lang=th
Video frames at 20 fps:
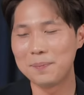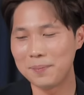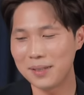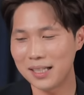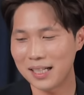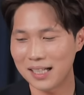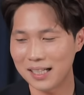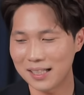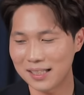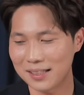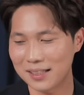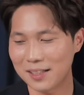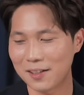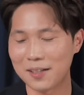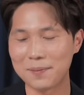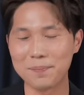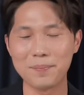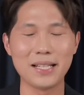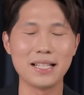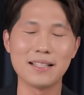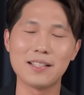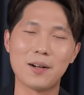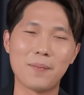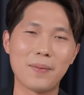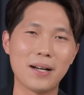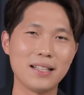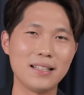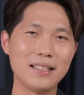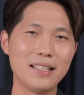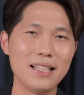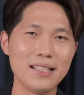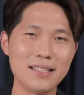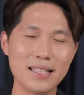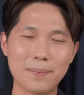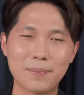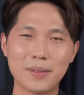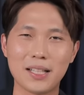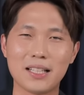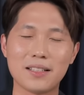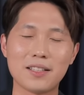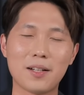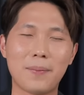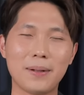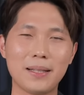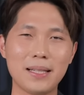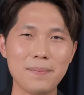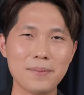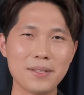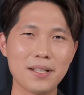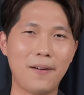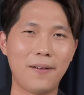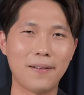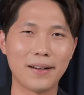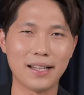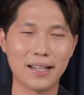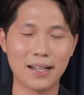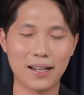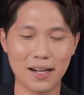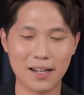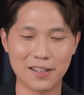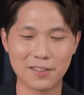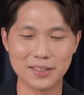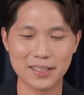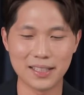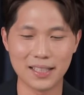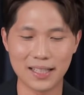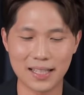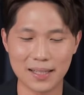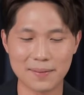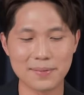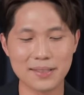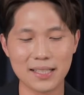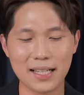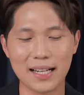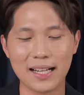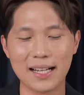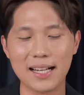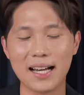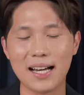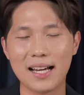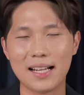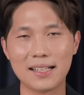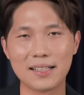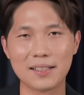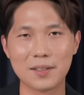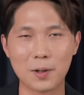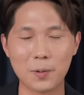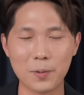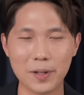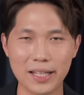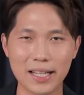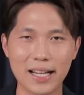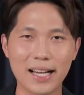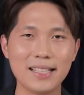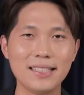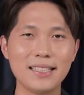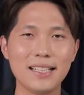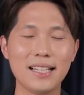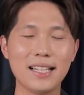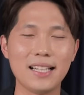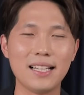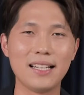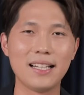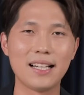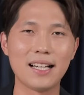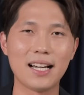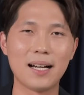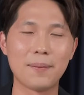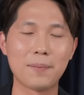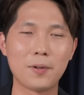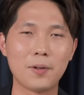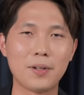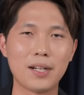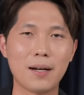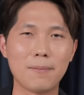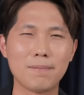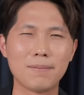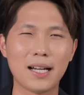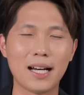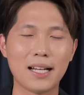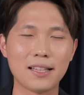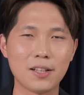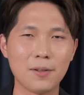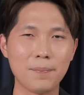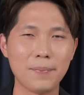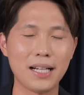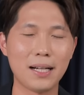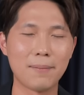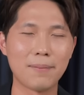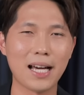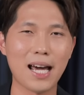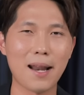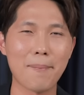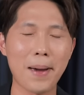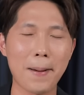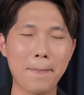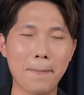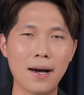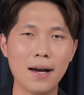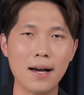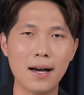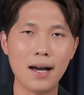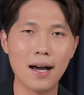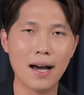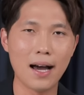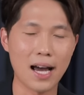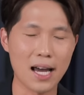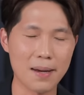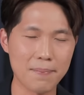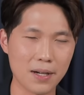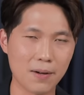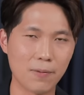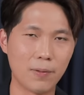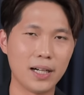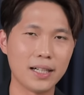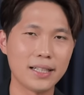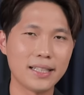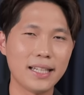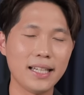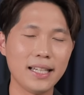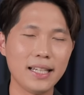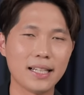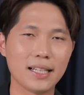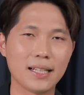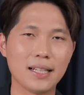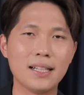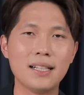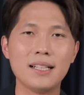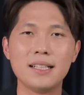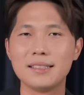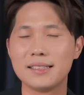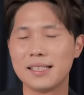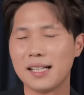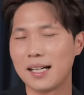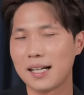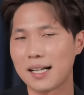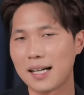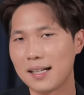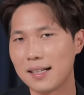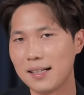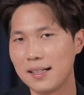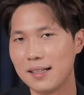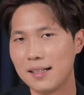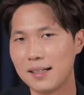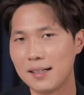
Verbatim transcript: เมื่อตอนปี2020ถึง2022เนี่ยเราเจอกับสถานการณ์โควิด-19 นะครับคนทำงานต้องไปทำงานแบบ hybrid working เจอกัน